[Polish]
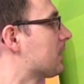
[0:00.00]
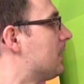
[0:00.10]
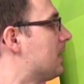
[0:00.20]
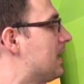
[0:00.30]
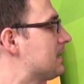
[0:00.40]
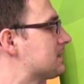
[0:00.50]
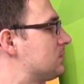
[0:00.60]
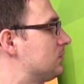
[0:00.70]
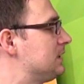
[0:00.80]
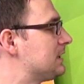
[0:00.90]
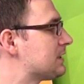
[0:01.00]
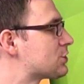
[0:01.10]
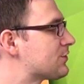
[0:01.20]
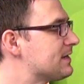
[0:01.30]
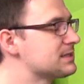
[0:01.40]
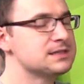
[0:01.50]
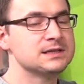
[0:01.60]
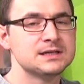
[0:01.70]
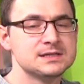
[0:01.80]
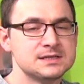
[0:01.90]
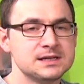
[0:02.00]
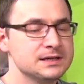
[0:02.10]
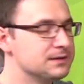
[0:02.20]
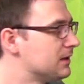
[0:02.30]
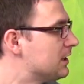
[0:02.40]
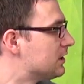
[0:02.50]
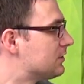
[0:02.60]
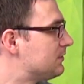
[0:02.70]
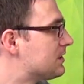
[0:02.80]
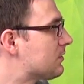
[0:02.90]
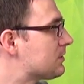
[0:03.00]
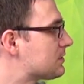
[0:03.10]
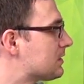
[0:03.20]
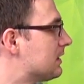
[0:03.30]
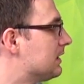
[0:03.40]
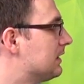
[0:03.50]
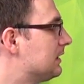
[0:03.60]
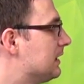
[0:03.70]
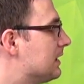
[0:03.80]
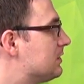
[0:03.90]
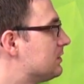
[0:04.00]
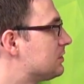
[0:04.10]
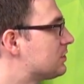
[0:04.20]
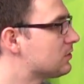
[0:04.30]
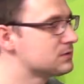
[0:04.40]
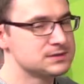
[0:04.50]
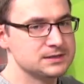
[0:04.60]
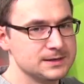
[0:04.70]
Hast du ihre Schwester gesehen? Czy widziałeś jej siostrę?